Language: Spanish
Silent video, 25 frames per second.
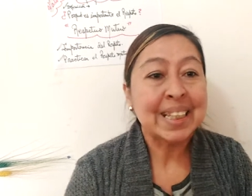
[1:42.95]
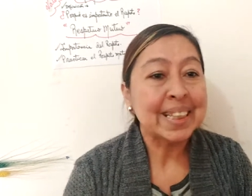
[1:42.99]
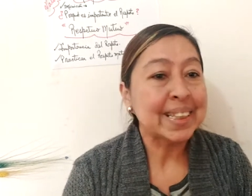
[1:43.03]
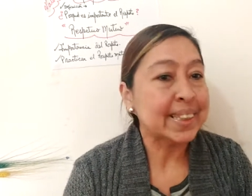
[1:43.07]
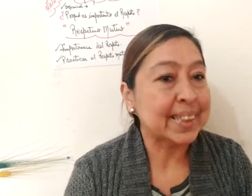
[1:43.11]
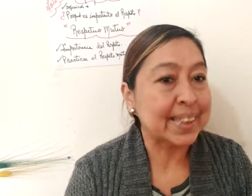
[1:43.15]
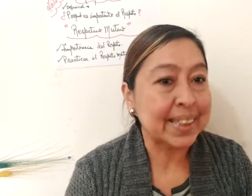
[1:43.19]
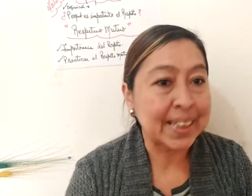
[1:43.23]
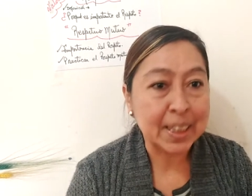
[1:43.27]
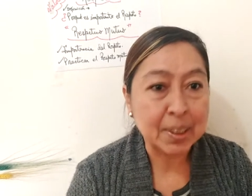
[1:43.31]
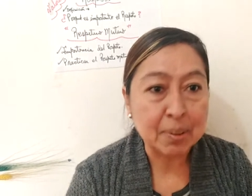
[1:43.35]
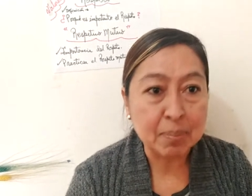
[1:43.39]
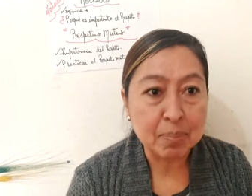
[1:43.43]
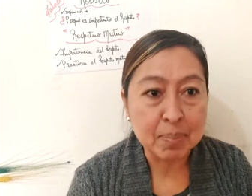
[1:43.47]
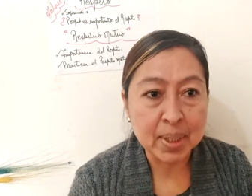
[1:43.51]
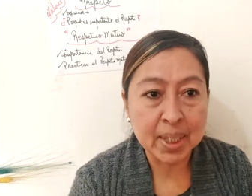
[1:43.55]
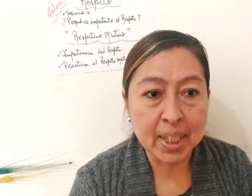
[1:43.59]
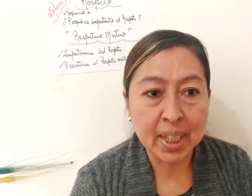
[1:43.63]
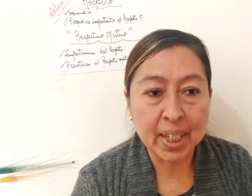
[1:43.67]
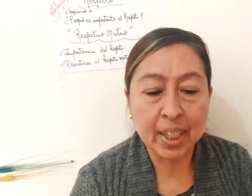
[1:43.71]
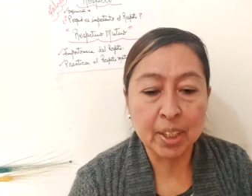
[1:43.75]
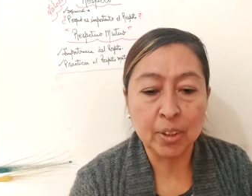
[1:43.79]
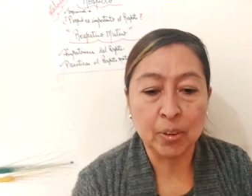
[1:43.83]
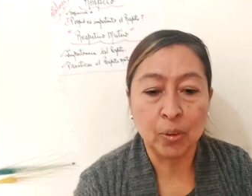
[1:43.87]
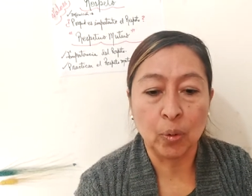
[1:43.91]
sin
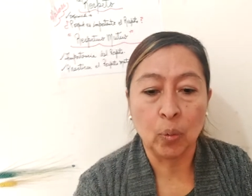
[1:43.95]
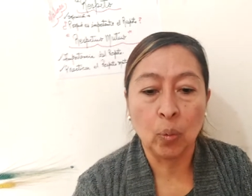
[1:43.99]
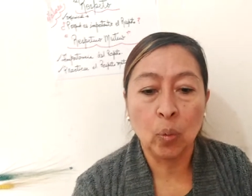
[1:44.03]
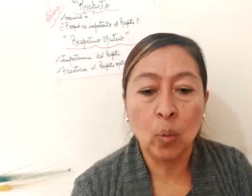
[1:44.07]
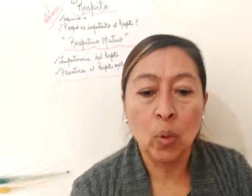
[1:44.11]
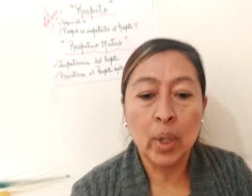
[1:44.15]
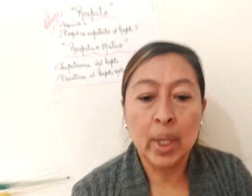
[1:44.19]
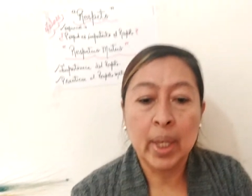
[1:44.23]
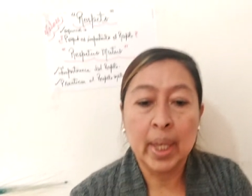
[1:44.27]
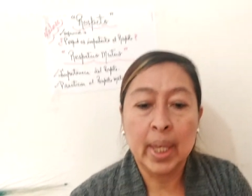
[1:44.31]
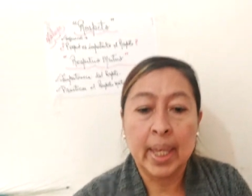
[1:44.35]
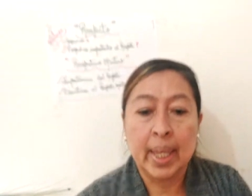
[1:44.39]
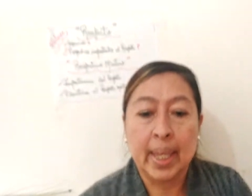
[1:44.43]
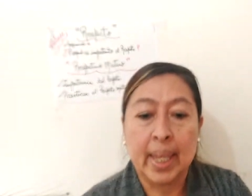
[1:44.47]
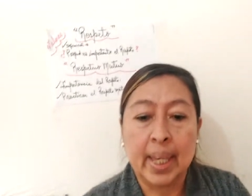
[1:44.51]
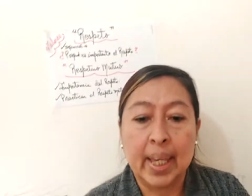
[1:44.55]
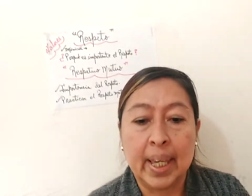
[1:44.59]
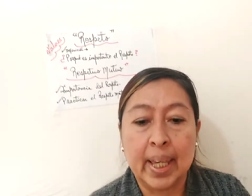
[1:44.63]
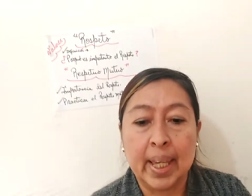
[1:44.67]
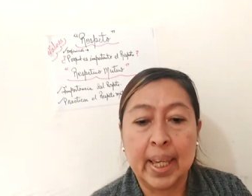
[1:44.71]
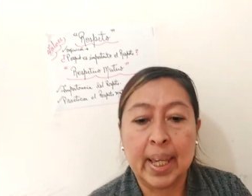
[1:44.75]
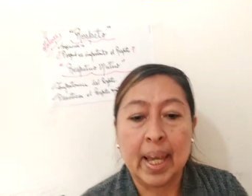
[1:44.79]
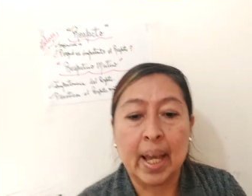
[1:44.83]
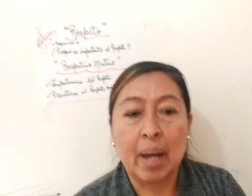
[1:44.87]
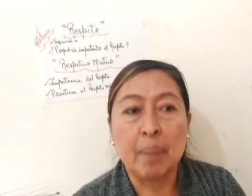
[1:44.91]
miedo
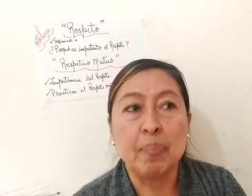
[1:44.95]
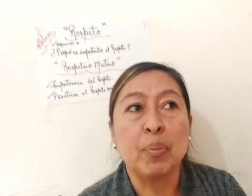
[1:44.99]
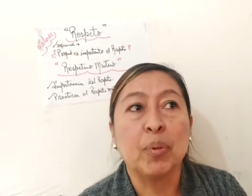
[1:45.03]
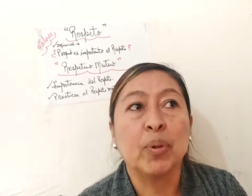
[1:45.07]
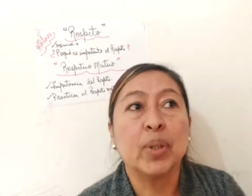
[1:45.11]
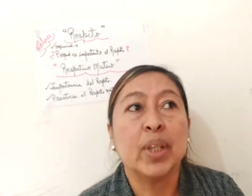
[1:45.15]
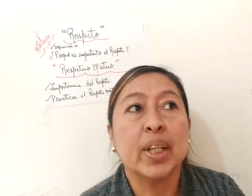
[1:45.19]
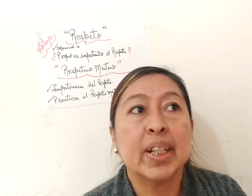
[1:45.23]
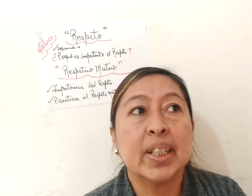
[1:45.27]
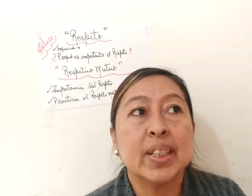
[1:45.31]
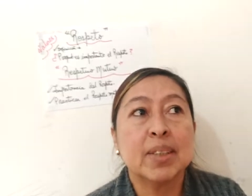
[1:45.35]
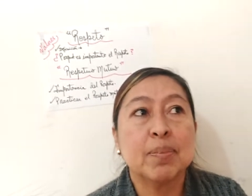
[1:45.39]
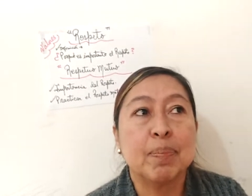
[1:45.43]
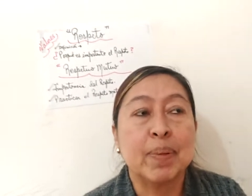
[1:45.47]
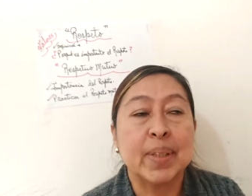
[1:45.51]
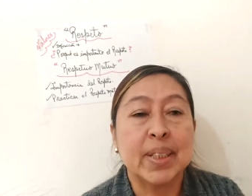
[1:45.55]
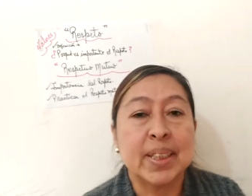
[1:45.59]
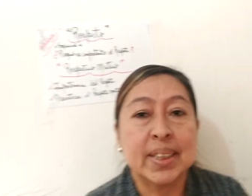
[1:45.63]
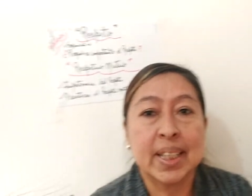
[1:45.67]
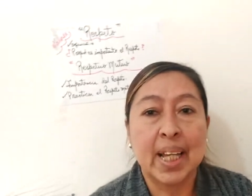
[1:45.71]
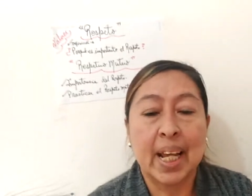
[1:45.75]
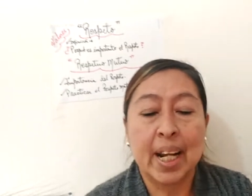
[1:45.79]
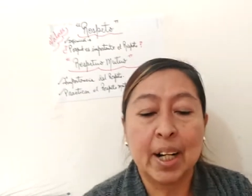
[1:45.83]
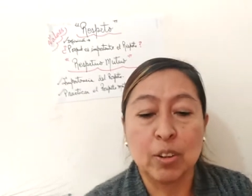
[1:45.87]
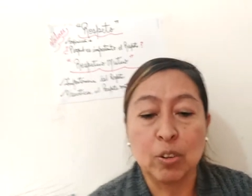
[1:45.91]
eh, a poder
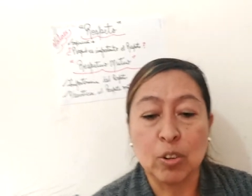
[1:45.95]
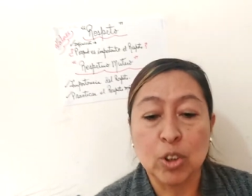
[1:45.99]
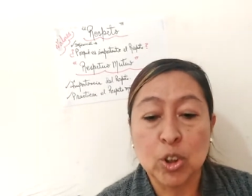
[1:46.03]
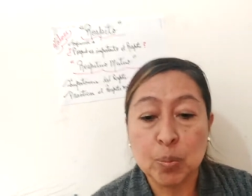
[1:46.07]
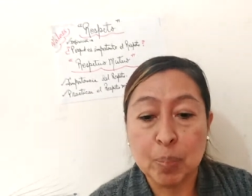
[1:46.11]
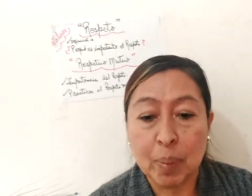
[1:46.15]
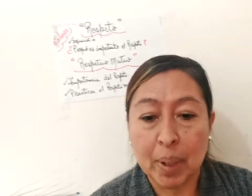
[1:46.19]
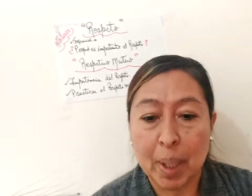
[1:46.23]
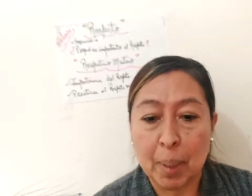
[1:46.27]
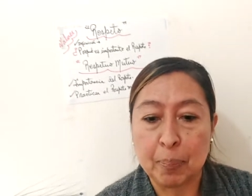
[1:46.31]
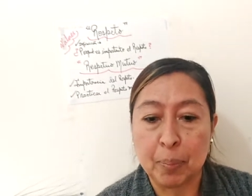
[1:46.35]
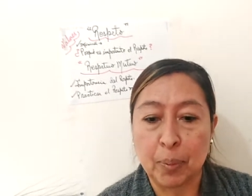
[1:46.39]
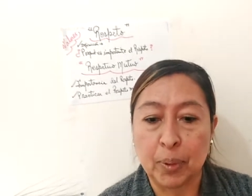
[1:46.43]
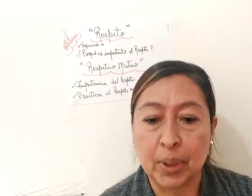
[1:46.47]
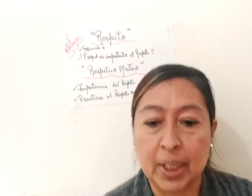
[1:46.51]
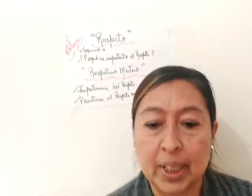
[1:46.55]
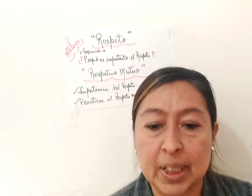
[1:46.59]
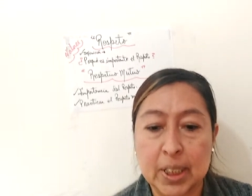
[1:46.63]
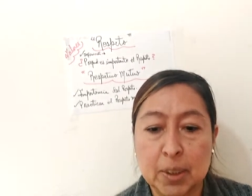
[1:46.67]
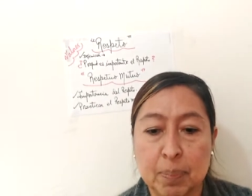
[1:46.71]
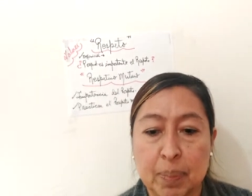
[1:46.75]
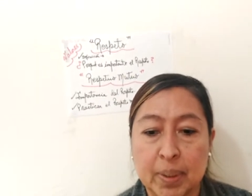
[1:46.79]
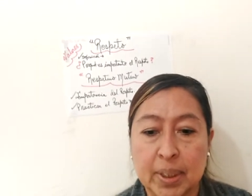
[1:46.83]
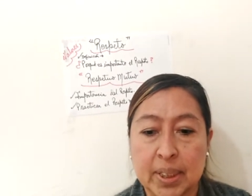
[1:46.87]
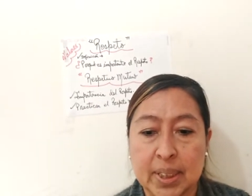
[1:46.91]
expresarnos, para poder
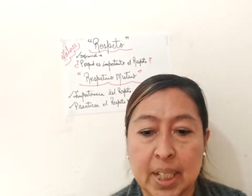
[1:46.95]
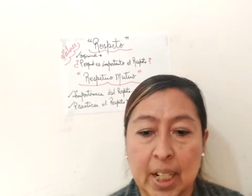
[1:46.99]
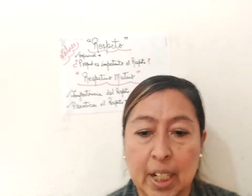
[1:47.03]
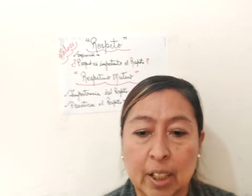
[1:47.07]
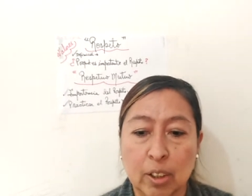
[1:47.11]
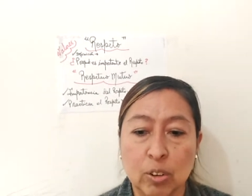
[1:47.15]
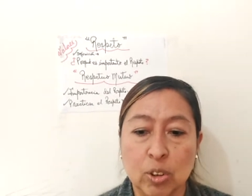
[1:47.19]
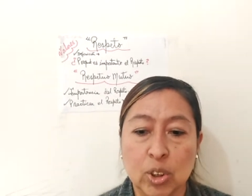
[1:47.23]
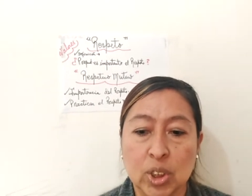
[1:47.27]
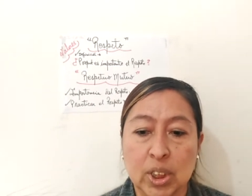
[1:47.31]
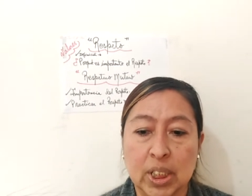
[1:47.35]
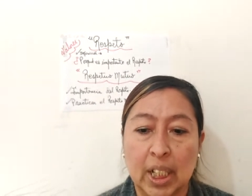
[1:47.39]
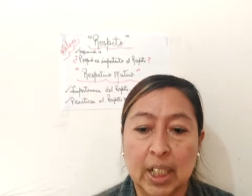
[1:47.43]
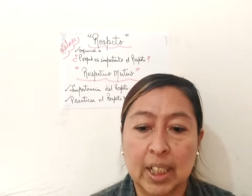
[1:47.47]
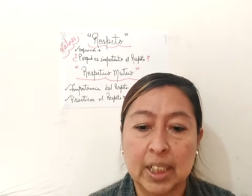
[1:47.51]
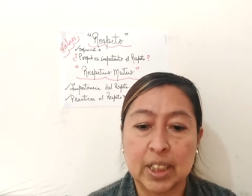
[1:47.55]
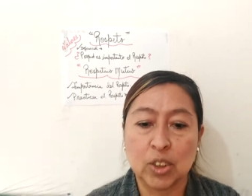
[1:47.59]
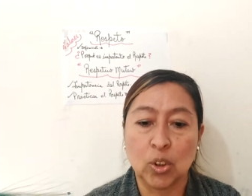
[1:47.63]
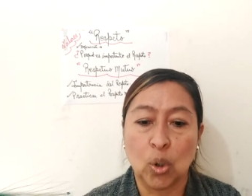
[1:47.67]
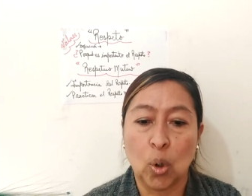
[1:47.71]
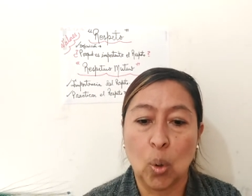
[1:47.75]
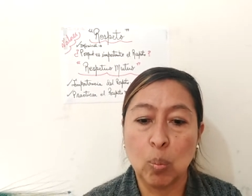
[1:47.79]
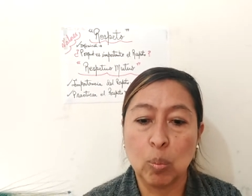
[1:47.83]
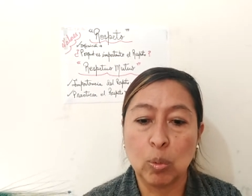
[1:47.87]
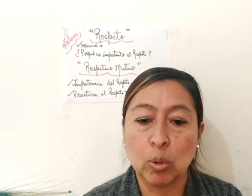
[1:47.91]
expresarnos
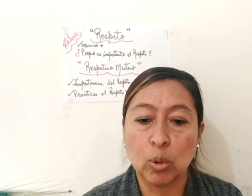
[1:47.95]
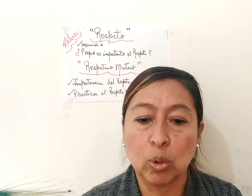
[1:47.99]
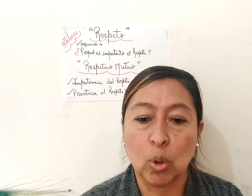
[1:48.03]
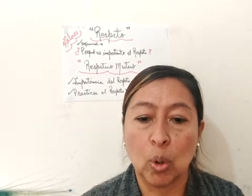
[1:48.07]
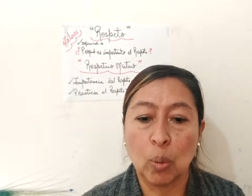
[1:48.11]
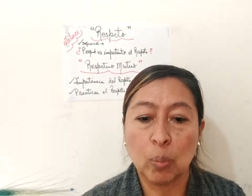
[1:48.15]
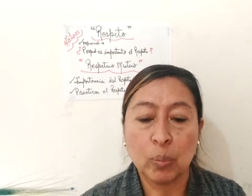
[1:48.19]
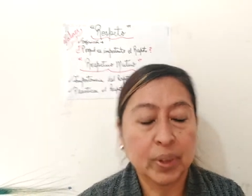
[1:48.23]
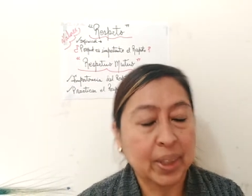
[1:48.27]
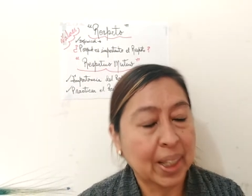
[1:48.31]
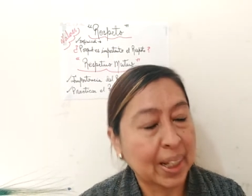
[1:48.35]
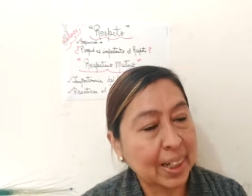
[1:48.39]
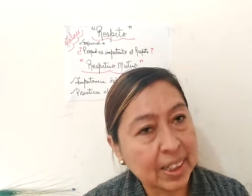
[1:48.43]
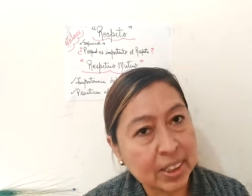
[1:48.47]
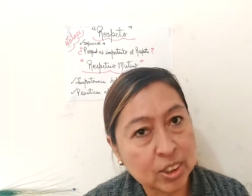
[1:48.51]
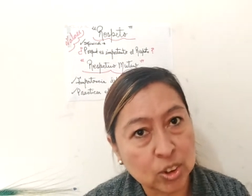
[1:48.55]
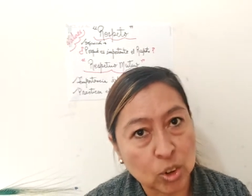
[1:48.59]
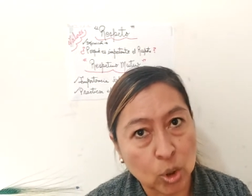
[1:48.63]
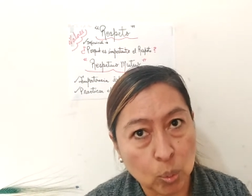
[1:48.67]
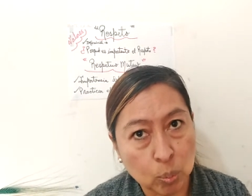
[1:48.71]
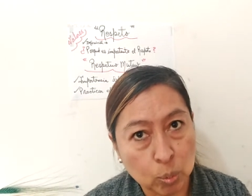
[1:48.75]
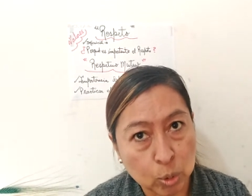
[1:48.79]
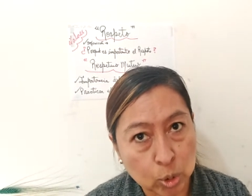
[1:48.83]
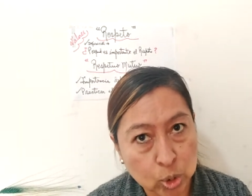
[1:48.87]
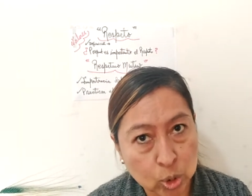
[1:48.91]
tales como, tales
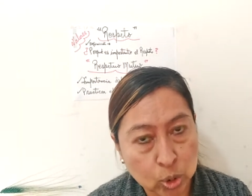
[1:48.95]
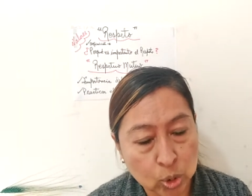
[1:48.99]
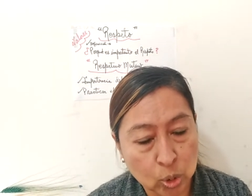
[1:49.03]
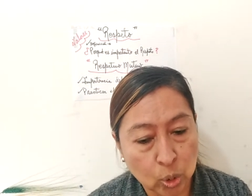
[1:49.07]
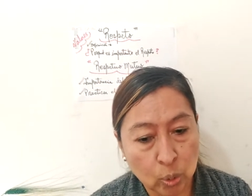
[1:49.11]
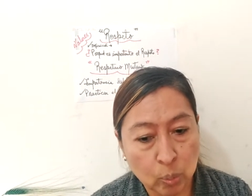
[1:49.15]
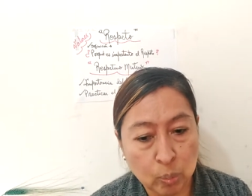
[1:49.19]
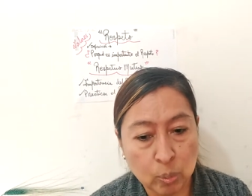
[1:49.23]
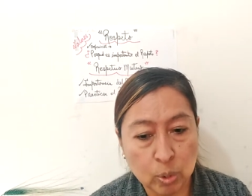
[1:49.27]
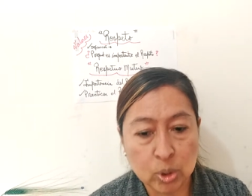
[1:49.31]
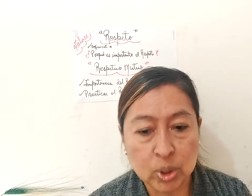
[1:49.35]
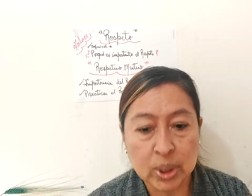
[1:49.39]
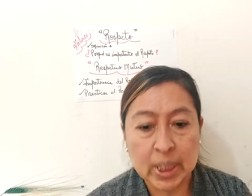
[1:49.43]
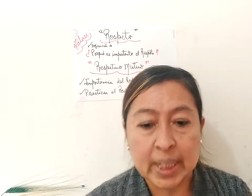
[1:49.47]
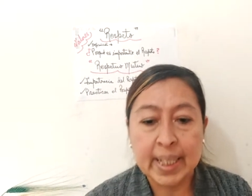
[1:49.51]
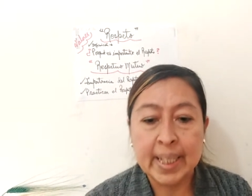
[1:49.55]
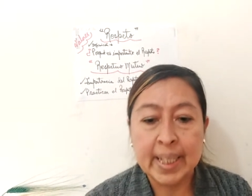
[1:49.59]
como somos,